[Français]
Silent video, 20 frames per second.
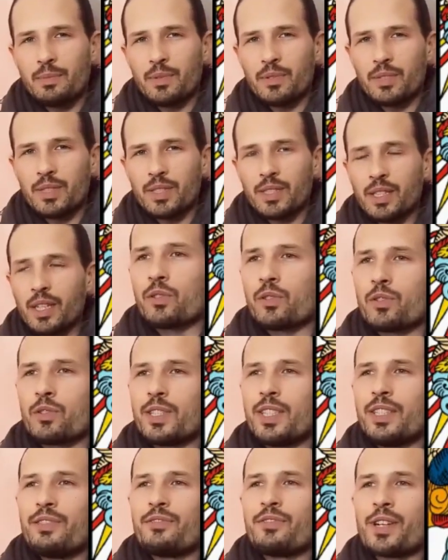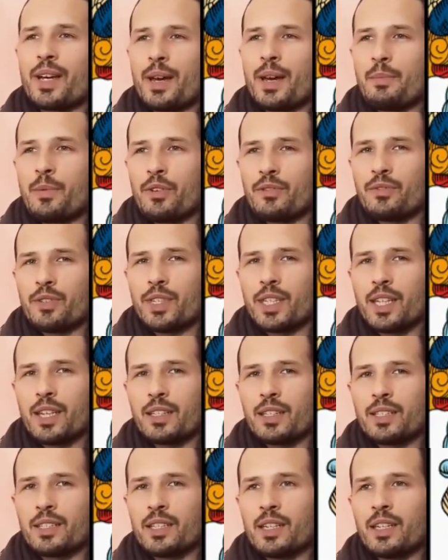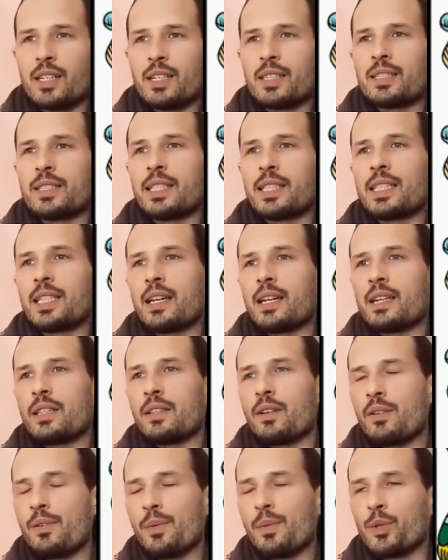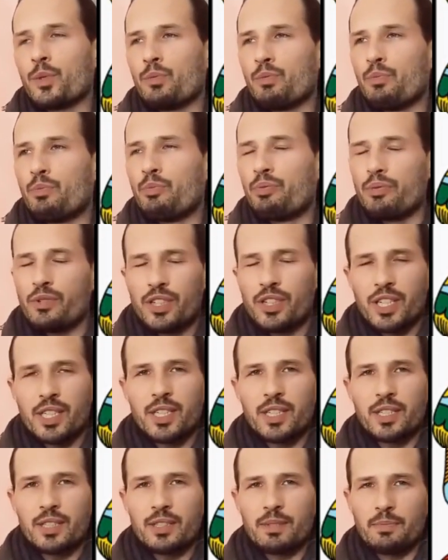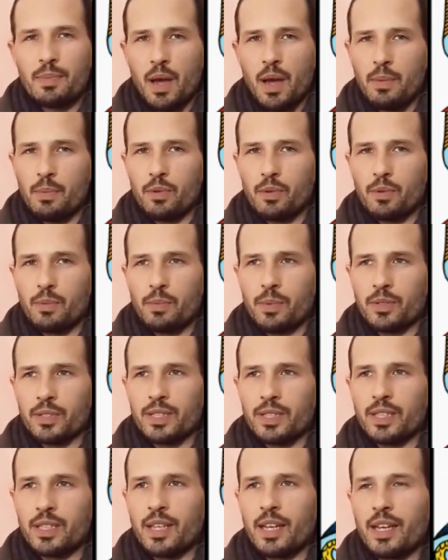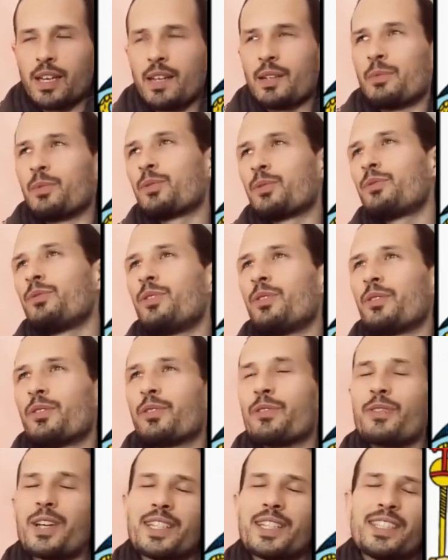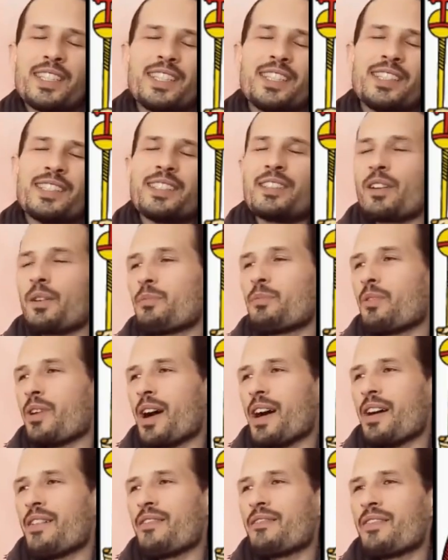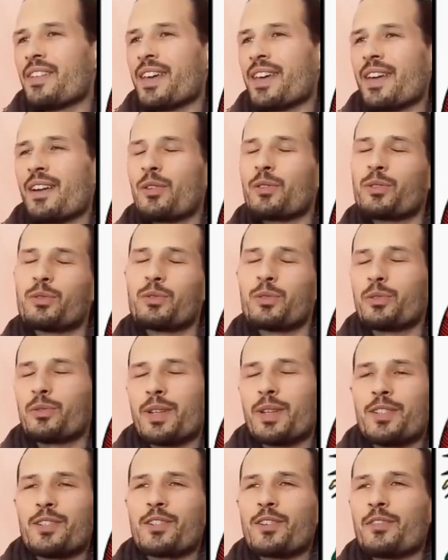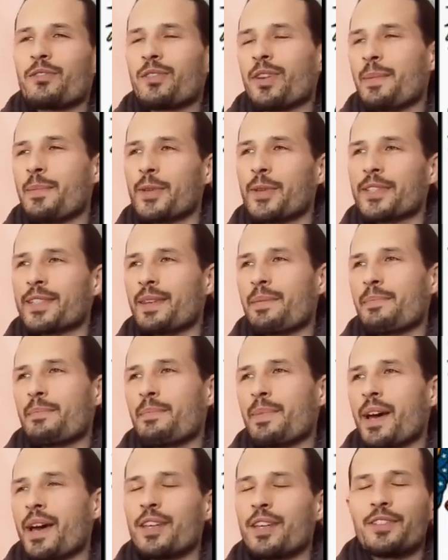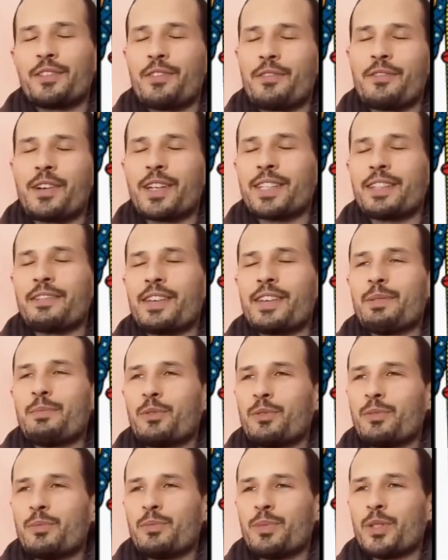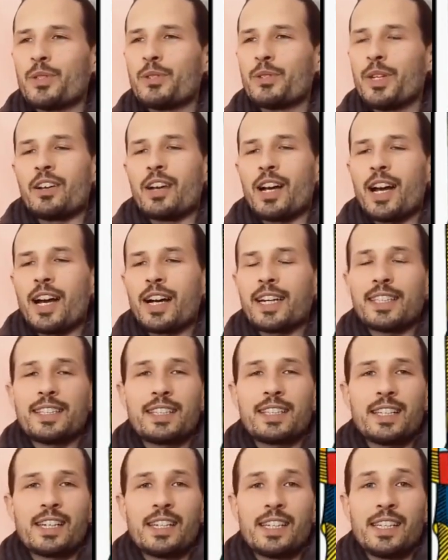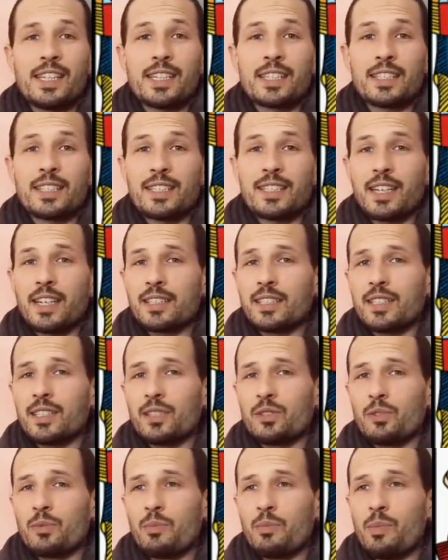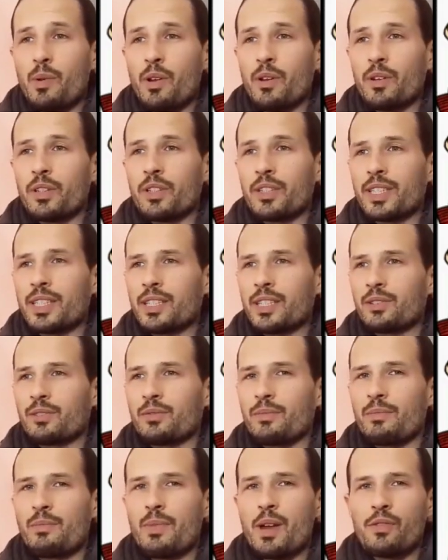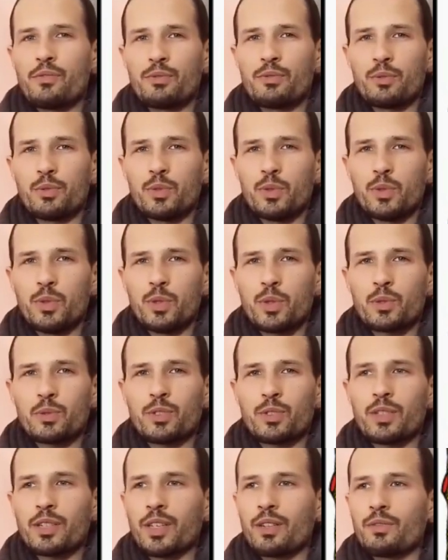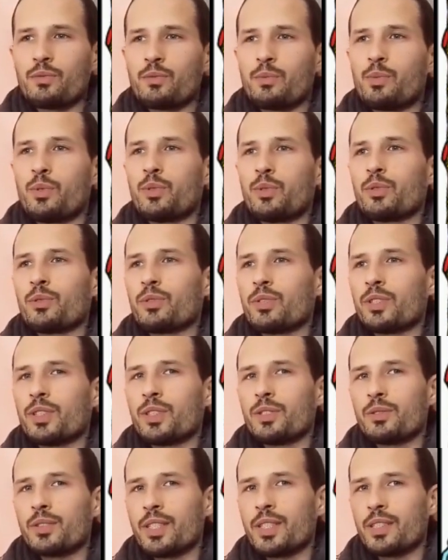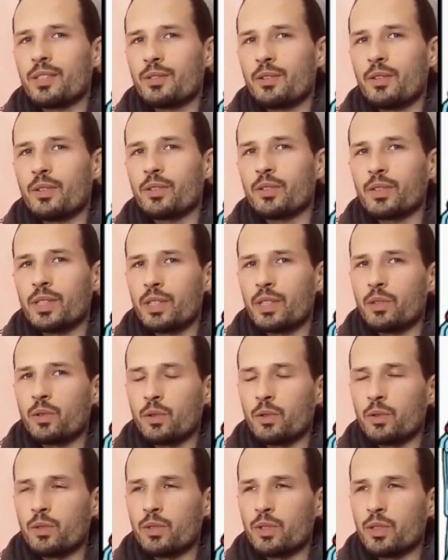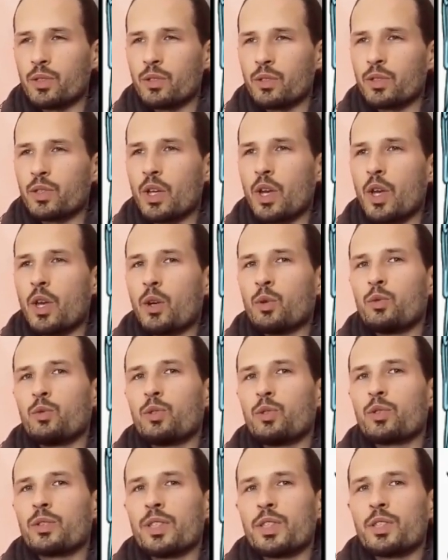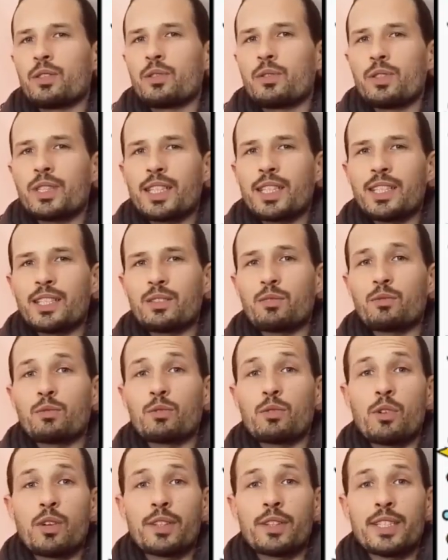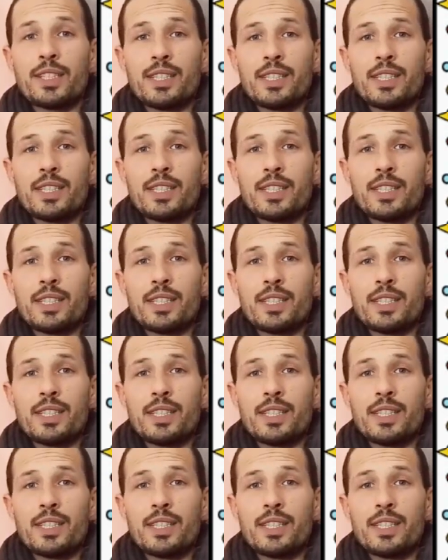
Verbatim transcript: pensées. Quand je dis vraiment efficace, c'est qu'il y a énormément de bullshit par rapport aux pensées, beaucoup de vas-y, sors boire un verre, entoure-toi de gens vraiment sympas et tu vas voir ça va aller beaucoup mieux. Euh, arrêtez de lire des articles de blog qui sont mal foutus, concentrez-vous plutôt sur des choses qui sont orientées neurosciences ou sur des choses qui sont de l'ordre des